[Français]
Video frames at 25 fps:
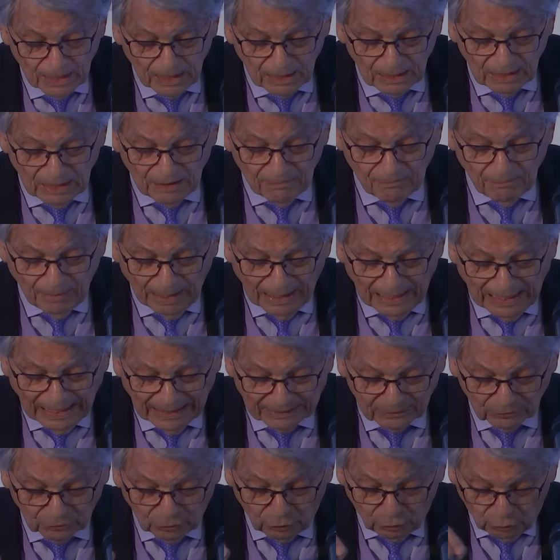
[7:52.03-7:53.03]
Les
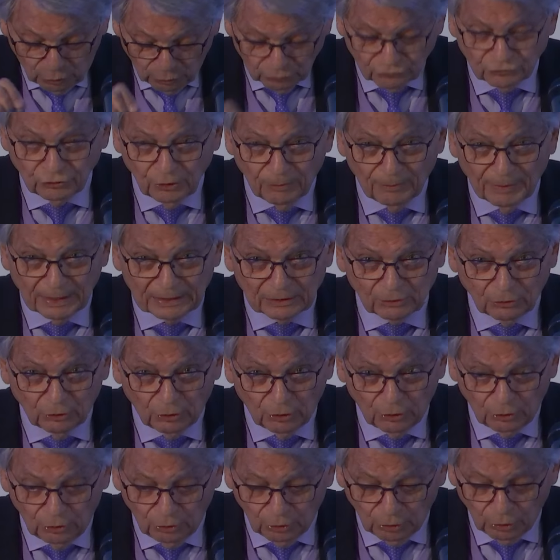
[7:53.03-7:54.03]
malades
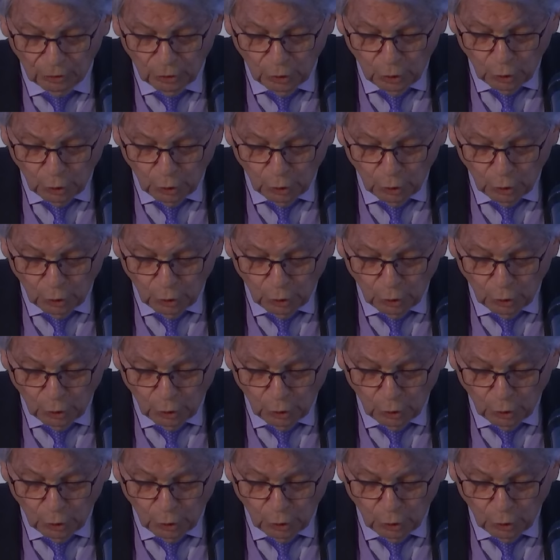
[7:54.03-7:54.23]
consommateurs,